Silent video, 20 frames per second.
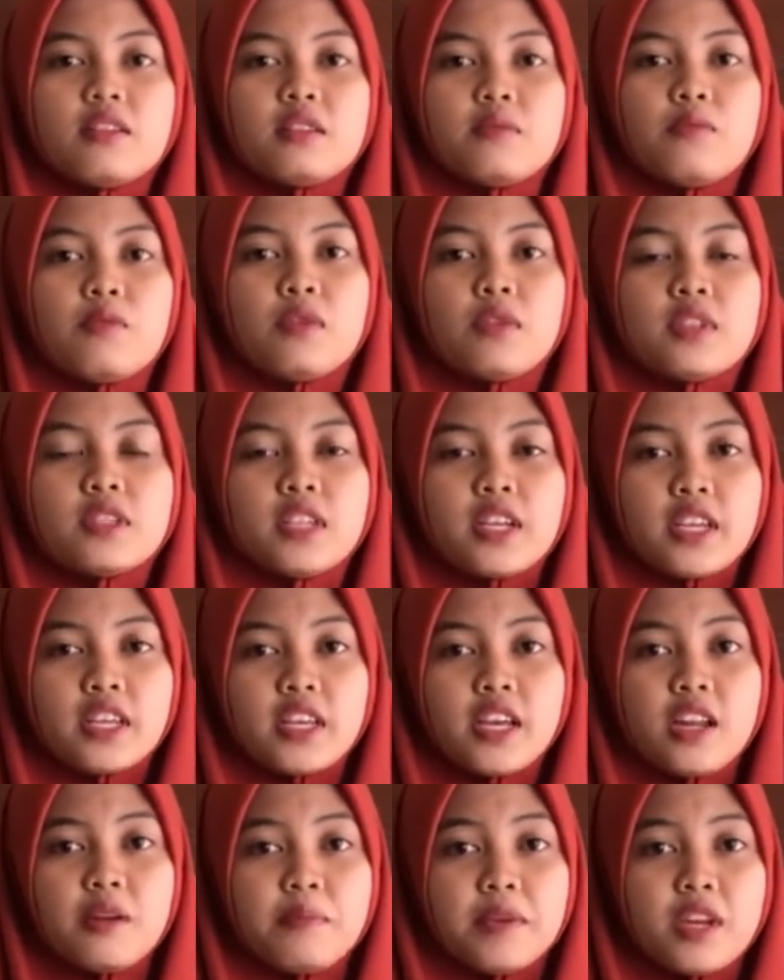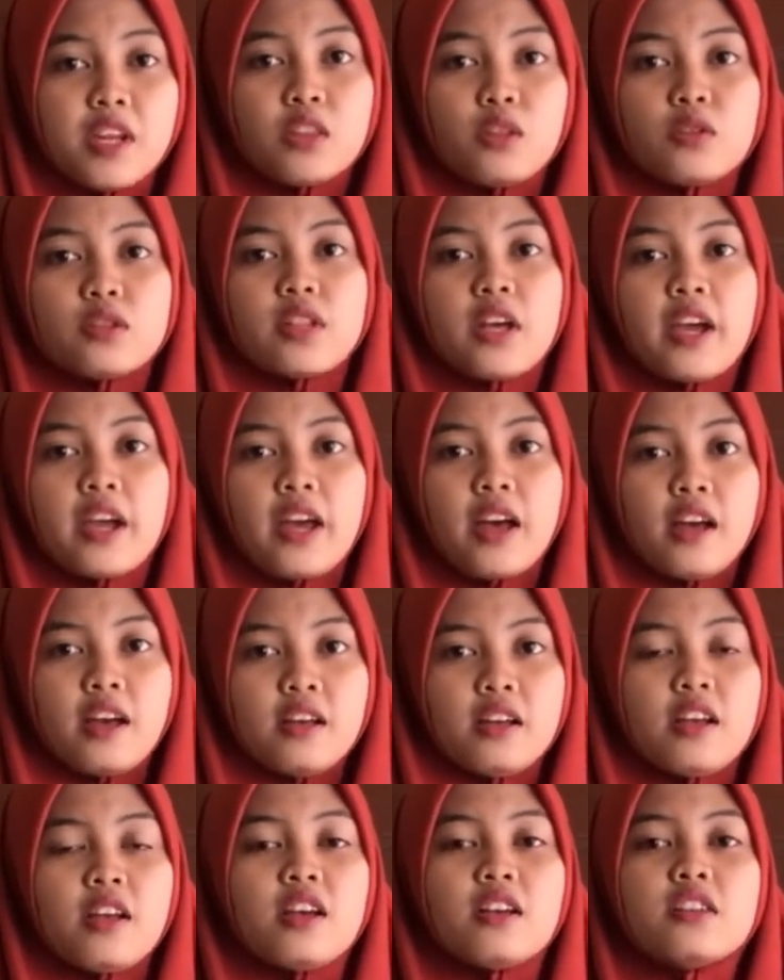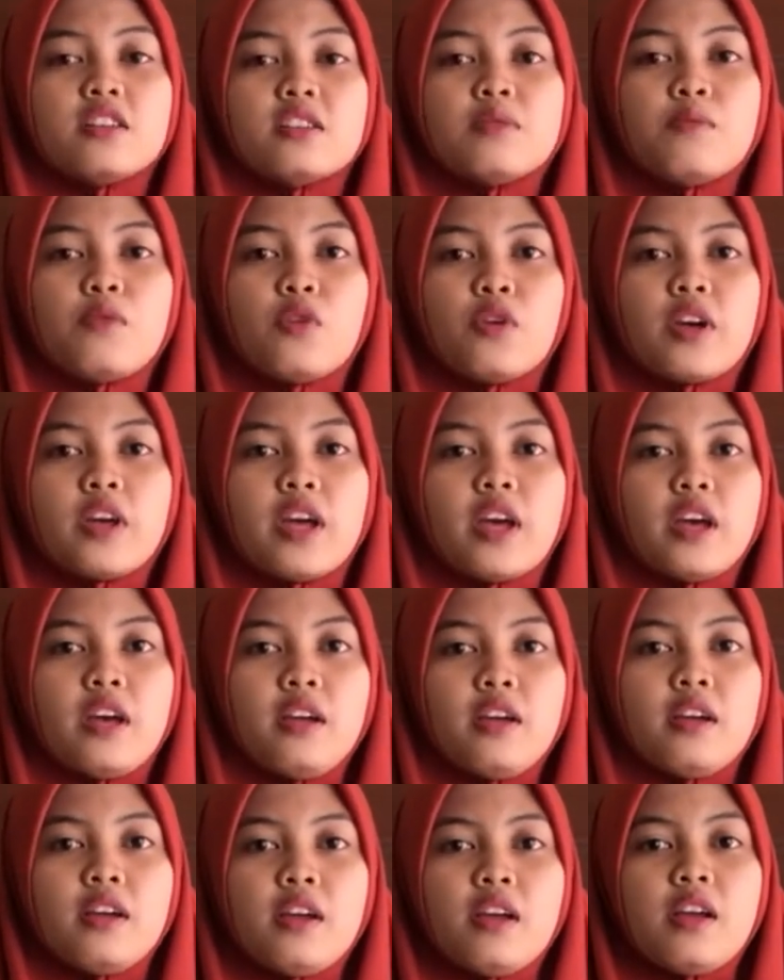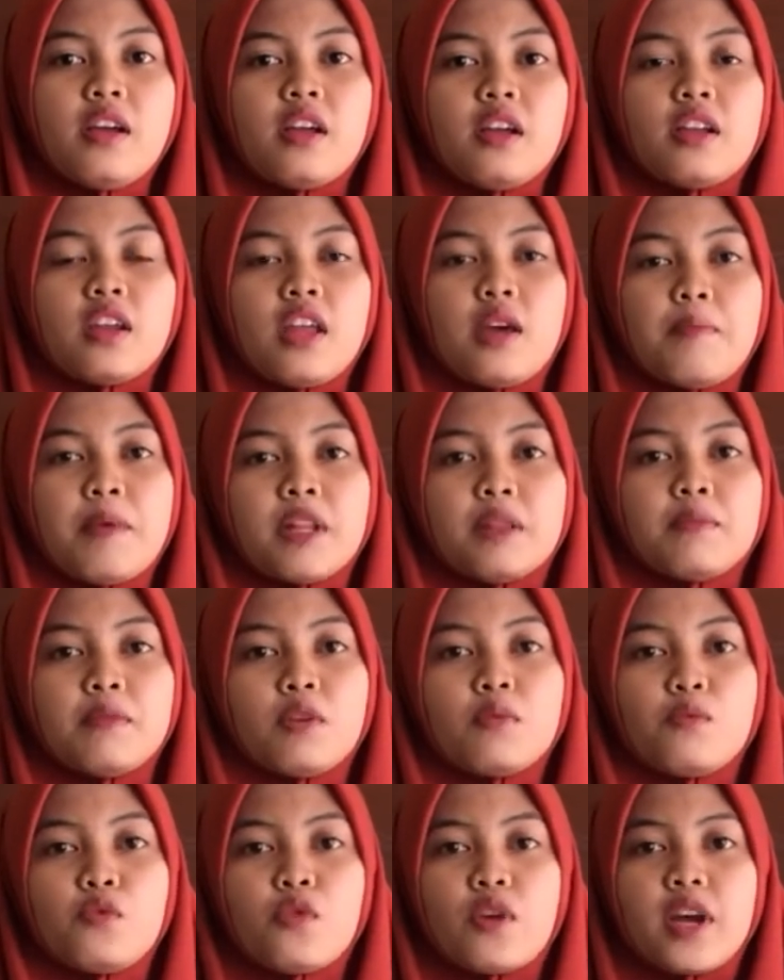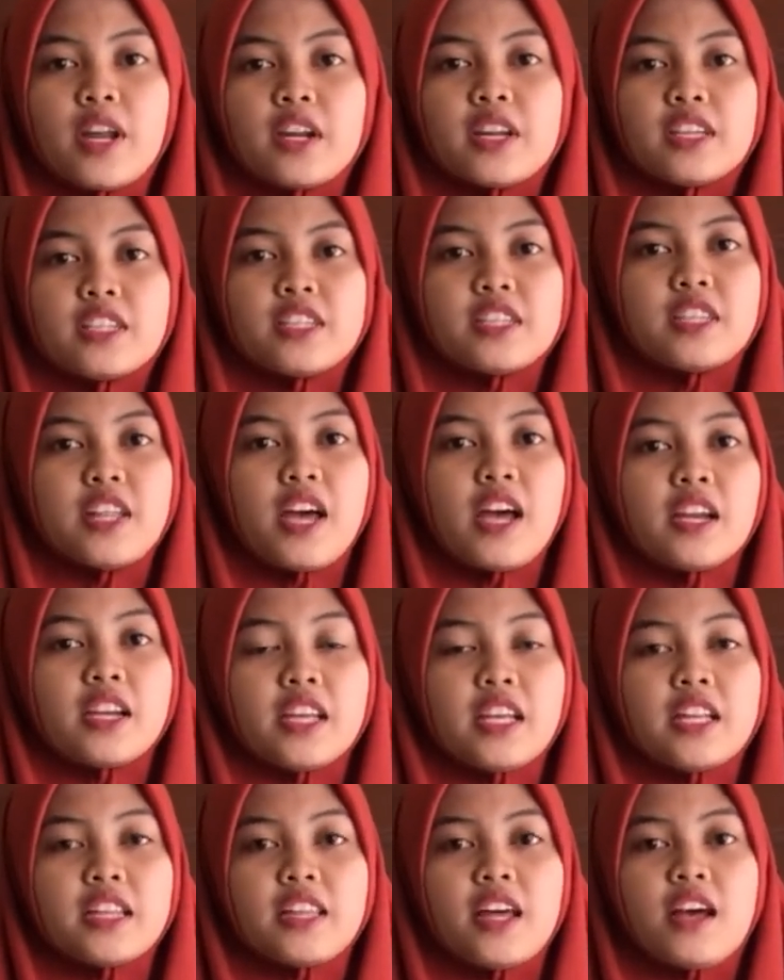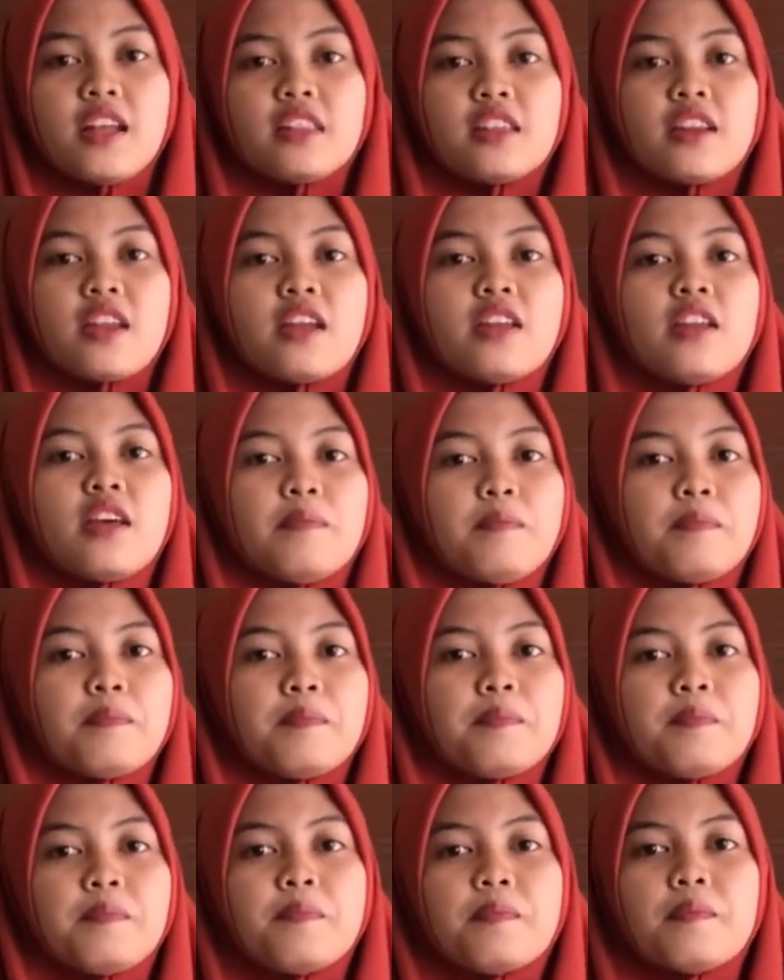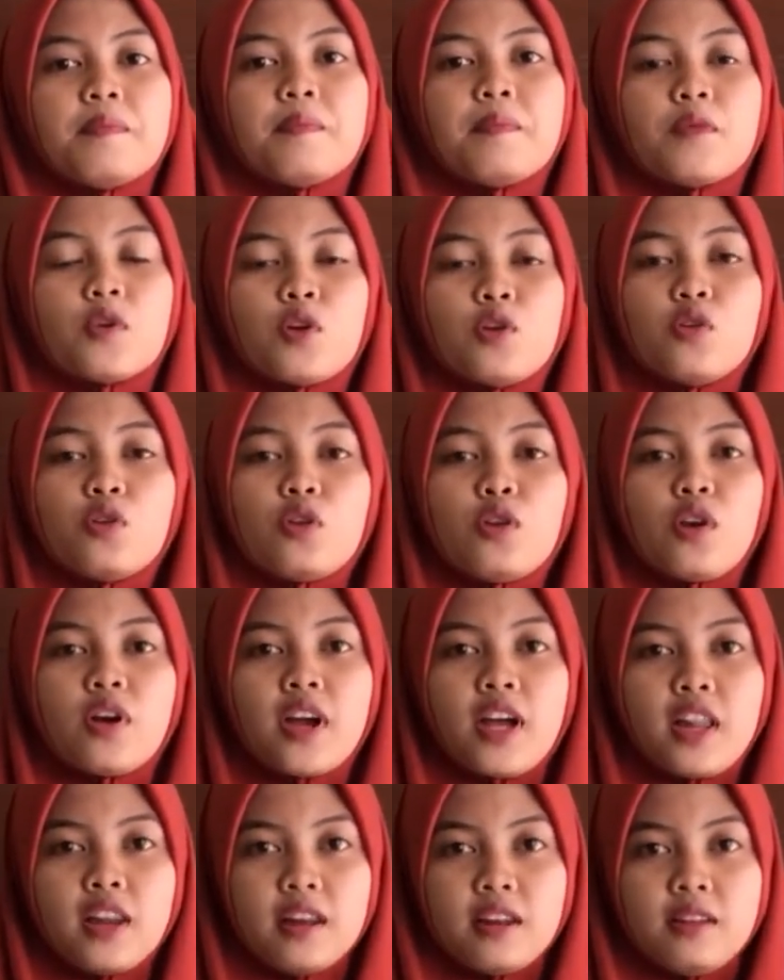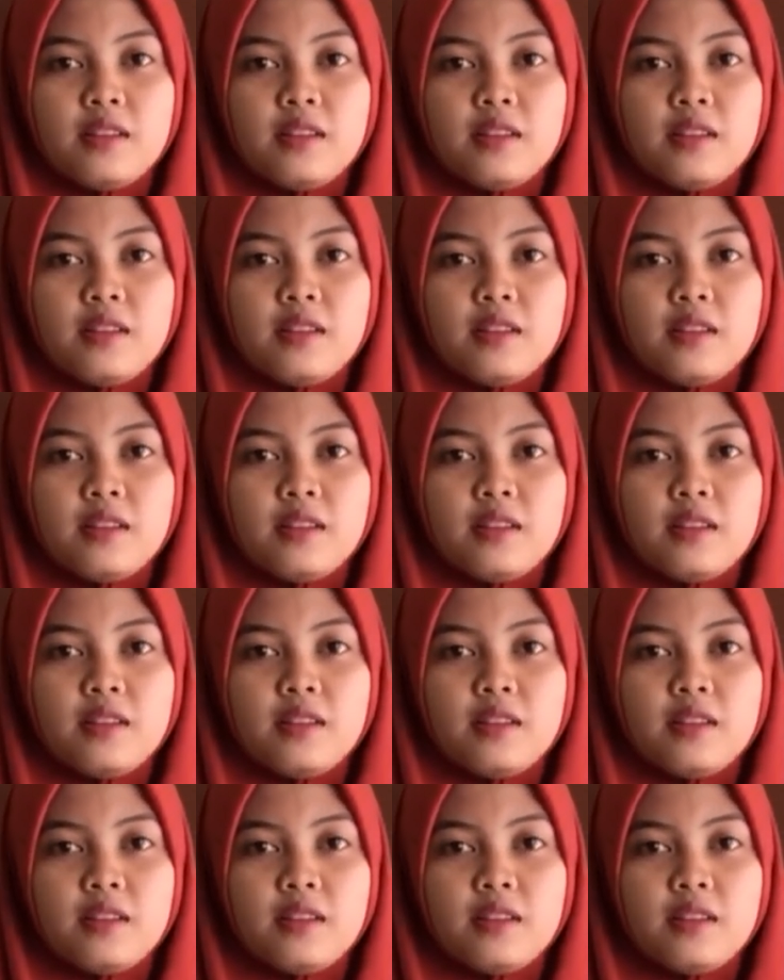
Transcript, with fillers: Sekian pidato saya, semoga dapat menumbuhkan kecintaan kita terhadap produk lokal.